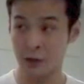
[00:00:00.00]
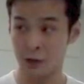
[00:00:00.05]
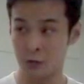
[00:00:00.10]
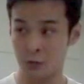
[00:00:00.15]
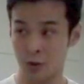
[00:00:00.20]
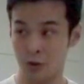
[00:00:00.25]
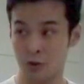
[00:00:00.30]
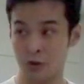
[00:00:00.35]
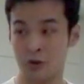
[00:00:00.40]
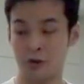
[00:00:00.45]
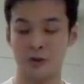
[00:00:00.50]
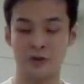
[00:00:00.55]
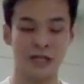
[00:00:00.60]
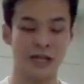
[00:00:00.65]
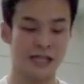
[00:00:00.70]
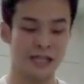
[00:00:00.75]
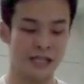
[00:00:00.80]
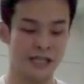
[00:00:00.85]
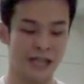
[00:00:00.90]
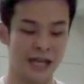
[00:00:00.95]
だろう暴力
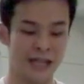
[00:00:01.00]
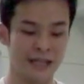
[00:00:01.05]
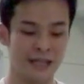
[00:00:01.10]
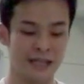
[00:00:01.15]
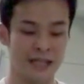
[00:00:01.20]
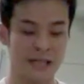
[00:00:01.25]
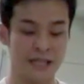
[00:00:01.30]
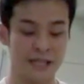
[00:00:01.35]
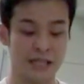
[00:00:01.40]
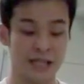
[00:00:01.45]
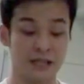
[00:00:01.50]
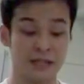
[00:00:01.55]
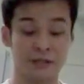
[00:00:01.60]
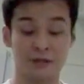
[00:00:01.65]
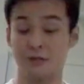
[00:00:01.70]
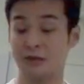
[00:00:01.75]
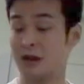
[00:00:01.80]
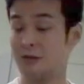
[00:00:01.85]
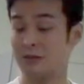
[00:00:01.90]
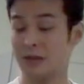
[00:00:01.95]
沙汰に発展しやす
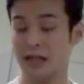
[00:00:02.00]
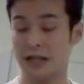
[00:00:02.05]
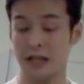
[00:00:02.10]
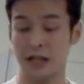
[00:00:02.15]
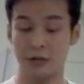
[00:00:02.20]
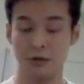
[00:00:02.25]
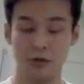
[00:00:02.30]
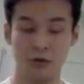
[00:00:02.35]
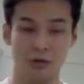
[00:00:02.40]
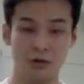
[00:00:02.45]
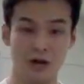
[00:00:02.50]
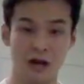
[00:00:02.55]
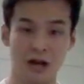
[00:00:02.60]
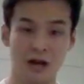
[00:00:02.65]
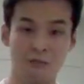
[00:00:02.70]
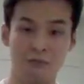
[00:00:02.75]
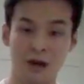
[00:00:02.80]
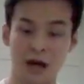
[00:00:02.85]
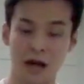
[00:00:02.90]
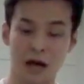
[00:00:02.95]
いのかみたいなのを、
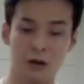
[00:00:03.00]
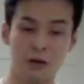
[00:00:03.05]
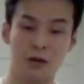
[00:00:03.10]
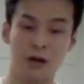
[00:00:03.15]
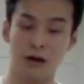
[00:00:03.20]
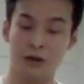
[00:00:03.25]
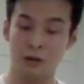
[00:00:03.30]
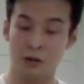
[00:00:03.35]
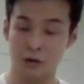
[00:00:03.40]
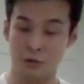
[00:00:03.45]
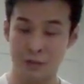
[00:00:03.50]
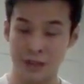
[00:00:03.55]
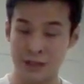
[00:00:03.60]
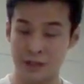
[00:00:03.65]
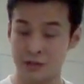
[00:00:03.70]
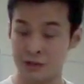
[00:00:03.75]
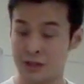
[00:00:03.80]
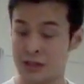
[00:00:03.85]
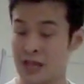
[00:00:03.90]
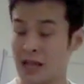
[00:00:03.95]
まあ、
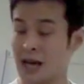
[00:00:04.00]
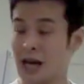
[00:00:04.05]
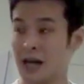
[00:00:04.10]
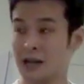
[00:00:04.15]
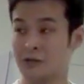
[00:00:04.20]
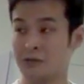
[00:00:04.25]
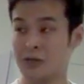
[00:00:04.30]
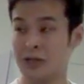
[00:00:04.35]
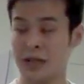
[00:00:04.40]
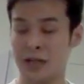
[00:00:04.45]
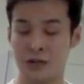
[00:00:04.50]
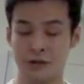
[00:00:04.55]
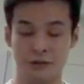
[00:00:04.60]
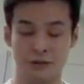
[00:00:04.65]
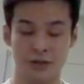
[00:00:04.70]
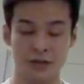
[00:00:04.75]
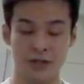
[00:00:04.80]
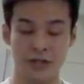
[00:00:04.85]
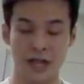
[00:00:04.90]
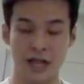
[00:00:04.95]
コーパスとして
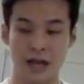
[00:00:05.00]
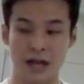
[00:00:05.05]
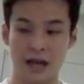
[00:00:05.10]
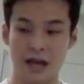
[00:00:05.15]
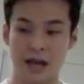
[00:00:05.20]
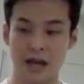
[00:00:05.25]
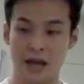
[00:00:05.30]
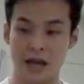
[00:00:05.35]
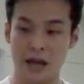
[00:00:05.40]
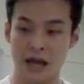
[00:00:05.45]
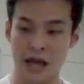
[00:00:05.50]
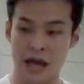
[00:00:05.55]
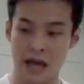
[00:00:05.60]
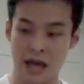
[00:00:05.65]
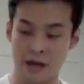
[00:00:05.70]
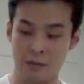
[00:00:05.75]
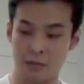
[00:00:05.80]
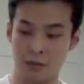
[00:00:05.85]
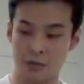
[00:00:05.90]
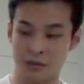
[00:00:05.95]
アノテーションして、
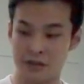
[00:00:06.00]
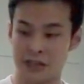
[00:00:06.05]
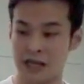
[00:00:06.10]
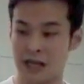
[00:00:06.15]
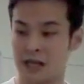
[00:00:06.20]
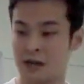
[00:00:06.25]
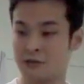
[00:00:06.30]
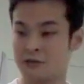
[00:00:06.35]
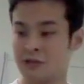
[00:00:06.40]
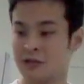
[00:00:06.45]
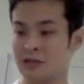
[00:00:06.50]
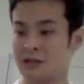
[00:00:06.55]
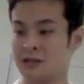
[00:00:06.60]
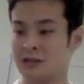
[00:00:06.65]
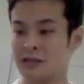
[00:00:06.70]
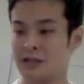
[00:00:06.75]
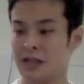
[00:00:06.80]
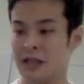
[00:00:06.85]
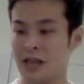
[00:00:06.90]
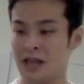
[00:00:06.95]
えー、ポスター画を作っ
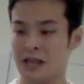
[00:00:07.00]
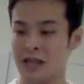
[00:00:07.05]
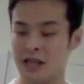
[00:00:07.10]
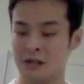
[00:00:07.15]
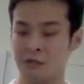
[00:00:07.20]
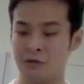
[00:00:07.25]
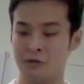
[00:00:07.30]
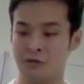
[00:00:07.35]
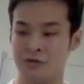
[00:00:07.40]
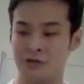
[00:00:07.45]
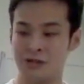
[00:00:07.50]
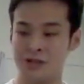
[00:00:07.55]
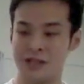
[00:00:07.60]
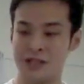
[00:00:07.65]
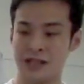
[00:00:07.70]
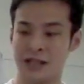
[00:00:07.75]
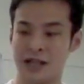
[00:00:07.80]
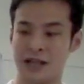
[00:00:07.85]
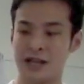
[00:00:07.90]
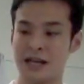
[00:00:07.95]
てで分類
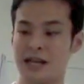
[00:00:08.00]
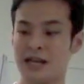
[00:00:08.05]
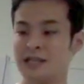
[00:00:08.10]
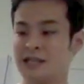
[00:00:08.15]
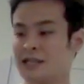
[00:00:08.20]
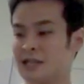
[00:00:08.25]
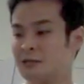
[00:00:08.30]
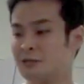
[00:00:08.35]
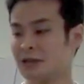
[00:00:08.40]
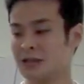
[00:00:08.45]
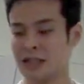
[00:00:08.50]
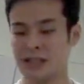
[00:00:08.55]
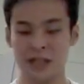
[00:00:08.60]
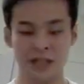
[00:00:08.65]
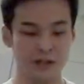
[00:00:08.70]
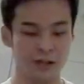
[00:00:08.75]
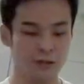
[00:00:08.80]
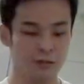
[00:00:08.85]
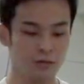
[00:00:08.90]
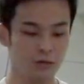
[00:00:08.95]
した結果いい精度が出
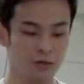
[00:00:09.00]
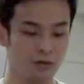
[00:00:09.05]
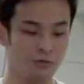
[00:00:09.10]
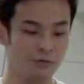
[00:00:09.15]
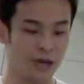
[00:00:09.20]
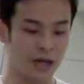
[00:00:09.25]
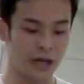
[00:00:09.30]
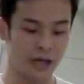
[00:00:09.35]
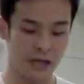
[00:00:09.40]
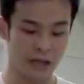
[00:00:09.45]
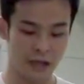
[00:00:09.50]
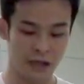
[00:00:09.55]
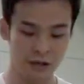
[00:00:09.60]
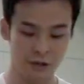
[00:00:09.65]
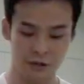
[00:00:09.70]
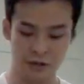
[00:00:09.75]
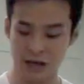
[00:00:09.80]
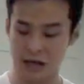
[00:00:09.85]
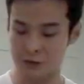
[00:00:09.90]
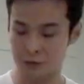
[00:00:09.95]
たっていうことを、まあ、彼ら
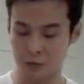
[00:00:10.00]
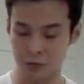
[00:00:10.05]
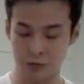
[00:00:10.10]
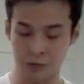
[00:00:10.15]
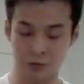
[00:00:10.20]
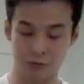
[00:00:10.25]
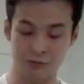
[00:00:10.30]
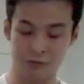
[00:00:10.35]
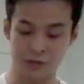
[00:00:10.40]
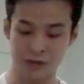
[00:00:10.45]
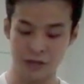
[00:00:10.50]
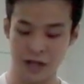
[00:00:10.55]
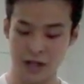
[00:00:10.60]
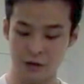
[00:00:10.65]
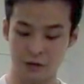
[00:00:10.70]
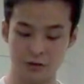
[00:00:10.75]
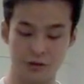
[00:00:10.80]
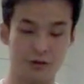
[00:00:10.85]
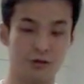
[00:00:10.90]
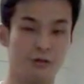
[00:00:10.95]
がこの論文で
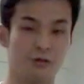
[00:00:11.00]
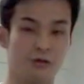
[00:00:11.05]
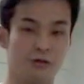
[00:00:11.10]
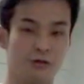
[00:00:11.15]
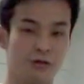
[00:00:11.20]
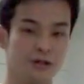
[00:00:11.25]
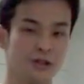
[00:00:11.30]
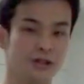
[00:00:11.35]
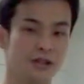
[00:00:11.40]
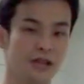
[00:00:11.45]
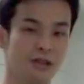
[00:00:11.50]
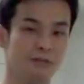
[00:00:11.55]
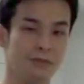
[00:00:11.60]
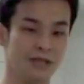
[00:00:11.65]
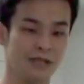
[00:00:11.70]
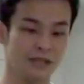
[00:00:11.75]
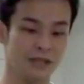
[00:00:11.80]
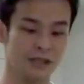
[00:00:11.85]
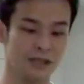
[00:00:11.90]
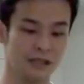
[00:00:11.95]
報告してい
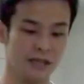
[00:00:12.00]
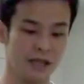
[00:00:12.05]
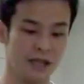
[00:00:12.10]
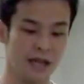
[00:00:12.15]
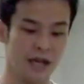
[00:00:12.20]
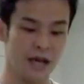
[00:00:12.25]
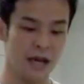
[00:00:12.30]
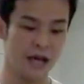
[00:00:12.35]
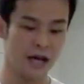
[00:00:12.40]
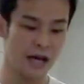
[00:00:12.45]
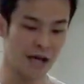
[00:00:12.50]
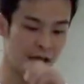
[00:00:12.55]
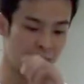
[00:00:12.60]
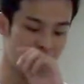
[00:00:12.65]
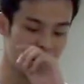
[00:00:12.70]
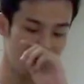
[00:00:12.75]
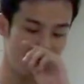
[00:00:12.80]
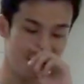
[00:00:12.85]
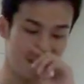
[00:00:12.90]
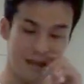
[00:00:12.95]
ます。はい。
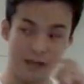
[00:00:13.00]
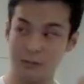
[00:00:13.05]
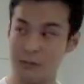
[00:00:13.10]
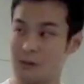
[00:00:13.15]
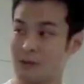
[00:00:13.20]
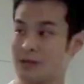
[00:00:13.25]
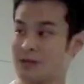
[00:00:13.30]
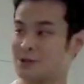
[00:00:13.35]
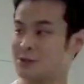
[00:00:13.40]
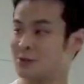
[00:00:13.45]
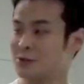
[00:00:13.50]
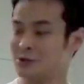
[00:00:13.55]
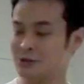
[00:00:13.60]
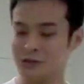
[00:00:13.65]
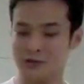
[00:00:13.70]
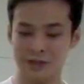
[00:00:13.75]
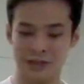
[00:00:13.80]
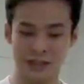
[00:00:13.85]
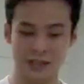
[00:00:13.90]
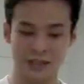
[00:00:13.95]
で、まあ、まず導
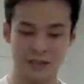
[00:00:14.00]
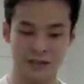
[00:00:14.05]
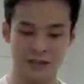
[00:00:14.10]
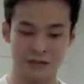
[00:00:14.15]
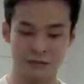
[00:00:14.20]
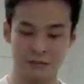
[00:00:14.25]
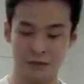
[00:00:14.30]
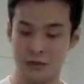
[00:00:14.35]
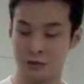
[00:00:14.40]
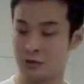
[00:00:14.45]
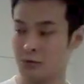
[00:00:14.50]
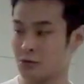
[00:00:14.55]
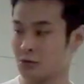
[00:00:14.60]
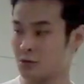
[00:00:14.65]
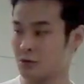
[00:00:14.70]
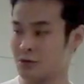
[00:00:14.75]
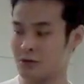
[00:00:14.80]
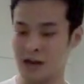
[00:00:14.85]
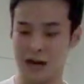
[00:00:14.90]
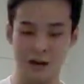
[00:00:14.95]
入です。まあ、ちょっ
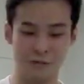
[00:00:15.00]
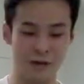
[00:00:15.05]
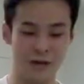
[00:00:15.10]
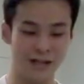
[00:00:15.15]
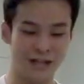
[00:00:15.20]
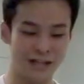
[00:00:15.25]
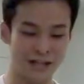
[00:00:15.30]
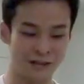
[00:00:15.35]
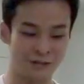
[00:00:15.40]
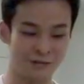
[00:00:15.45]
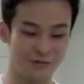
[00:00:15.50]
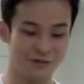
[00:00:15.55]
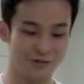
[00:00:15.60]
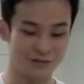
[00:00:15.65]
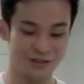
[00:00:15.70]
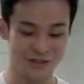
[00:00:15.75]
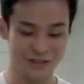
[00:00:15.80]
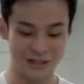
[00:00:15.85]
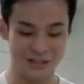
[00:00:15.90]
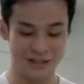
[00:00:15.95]
とアメリカのこ
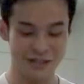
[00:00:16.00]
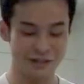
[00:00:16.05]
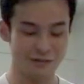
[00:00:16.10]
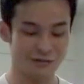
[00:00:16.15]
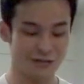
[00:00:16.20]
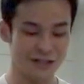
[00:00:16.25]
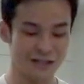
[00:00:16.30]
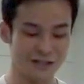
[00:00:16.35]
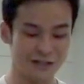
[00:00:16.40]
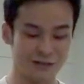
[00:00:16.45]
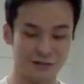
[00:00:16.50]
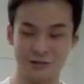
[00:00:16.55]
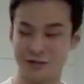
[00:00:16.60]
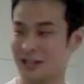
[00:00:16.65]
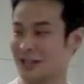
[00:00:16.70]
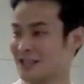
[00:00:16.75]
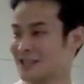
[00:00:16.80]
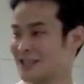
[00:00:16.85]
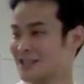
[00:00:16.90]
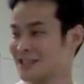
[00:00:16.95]
とについて紹介するよう
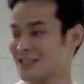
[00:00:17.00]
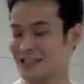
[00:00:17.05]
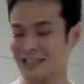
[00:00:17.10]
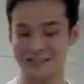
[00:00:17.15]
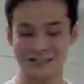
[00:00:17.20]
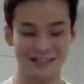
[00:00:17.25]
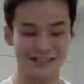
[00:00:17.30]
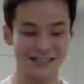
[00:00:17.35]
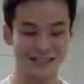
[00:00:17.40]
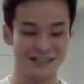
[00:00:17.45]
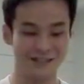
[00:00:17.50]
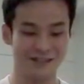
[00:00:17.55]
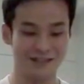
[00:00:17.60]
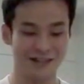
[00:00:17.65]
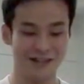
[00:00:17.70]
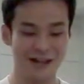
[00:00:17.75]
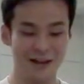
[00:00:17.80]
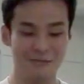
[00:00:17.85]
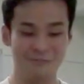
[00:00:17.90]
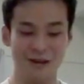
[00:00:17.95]
な形になるんですけど、
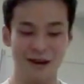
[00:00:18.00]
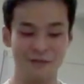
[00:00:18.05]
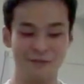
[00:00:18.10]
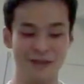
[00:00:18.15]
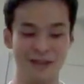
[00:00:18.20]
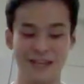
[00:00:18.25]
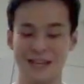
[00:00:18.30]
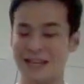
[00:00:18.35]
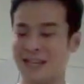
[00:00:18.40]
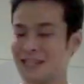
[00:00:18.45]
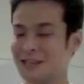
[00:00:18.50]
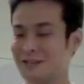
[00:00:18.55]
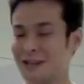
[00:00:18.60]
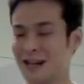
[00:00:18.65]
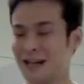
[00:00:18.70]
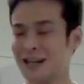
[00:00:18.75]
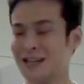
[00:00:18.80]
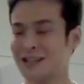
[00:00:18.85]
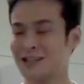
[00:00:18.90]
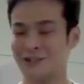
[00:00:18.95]
まあ、アメリカで
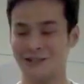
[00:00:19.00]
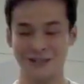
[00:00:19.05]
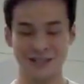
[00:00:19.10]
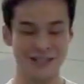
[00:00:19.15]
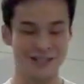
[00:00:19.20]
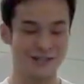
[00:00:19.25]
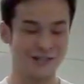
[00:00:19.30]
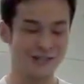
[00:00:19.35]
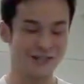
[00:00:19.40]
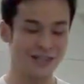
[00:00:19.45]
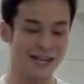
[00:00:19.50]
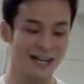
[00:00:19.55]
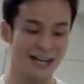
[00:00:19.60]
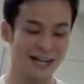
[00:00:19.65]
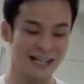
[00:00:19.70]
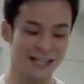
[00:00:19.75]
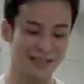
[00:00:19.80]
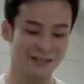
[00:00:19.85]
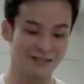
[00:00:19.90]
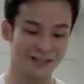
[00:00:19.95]
は当然銃社
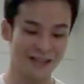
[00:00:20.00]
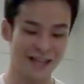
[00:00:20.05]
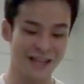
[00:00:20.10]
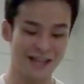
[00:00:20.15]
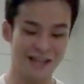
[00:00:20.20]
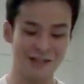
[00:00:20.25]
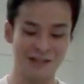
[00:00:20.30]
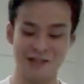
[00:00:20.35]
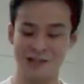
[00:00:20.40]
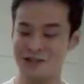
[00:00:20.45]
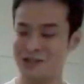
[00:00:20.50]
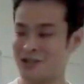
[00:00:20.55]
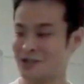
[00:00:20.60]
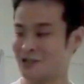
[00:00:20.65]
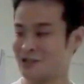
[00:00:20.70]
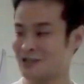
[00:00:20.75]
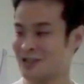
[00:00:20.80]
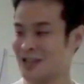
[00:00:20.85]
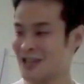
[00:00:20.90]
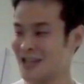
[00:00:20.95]
会なので、銃に
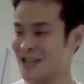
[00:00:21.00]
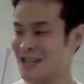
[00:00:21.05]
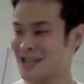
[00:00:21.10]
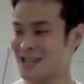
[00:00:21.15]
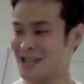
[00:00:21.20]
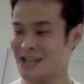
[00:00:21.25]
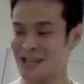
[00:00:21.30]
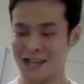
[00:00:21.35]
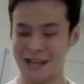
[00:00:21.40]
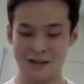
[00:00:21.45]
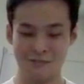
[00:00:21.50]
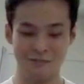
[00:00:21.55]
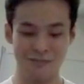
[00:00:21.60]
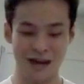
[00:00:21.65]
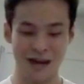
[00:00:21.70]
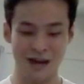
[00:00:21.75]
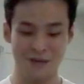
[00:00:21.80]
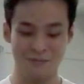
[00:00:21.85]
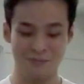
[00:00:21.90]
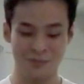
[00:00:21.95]
よって、
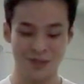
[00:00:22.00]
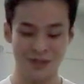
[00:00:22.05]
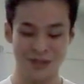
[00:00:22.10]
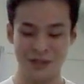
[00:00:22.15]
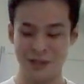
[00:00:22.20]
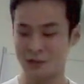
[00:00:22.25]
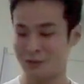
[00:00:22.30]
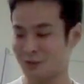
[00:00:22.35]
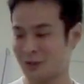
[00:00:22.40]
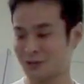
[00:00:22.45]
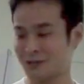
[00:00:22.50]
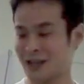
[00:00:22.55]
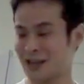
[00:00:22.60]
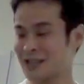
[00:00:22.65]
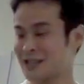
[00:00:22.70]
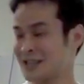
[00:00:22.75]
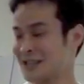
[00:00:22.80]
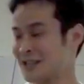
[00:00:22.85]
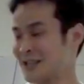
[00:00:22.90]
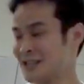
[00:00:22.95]
まあ、人々
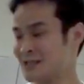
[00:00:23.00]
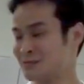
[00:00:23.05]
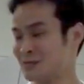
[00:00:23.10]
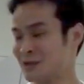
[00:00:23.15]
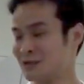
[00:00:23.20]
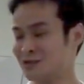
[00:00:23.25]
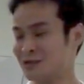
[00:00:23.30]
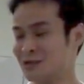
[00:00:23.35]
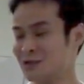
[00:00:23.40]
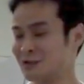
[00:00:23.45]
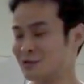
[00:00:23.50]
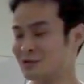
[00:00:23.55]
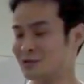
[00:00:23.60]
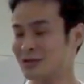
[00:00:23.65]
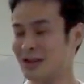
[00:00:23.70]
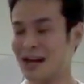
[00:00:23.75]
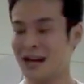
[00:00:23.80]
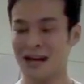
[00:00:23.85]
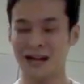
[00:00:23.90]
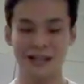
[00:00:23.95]
が死んでしまうっていうこ
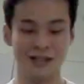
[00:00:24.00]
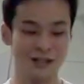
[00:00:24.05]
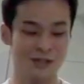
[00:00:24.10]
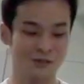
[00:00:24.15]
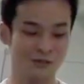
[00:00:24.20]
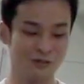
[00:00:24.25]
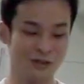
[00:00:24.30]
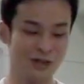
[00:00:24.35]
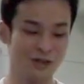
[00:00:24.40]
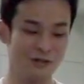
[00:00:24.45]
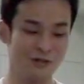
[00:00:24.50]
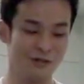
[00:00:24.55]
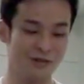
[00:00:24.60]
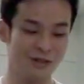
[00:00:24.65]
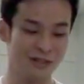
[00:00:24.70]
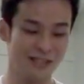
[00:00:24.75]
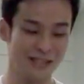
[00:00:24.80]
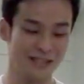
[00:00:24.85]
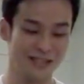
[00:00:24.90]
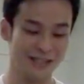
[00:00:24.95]
とが非常に
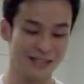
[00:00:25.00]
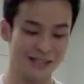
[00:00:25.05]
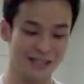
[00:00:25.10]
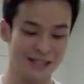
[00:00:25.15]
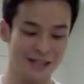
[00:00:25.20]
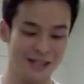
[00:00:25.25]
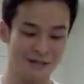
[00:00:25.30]
多いです。